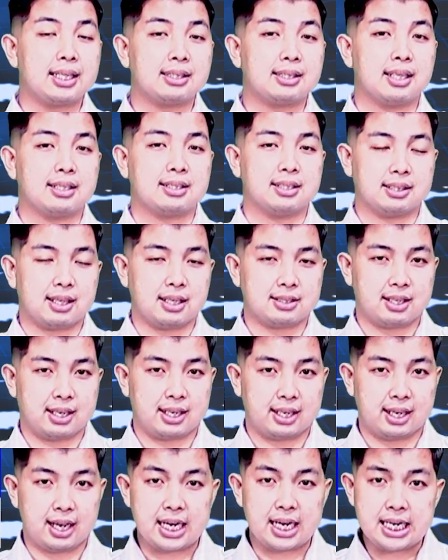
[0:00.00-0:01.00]
intensitas
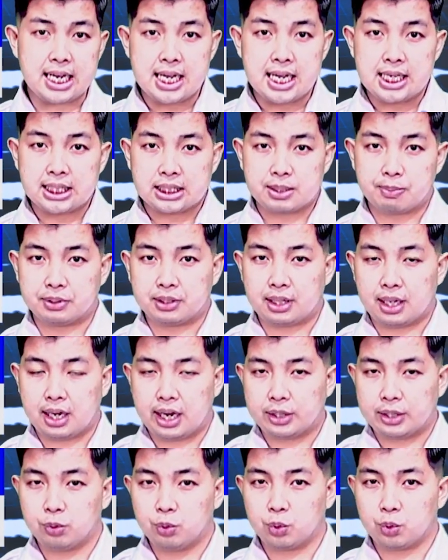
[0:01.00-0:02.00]
ringan, sementara
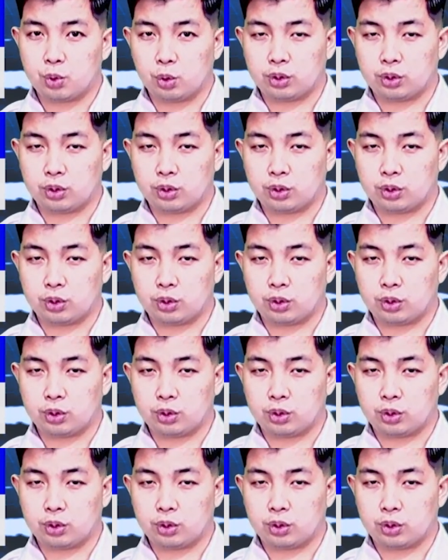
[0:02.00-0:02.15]
itu untuk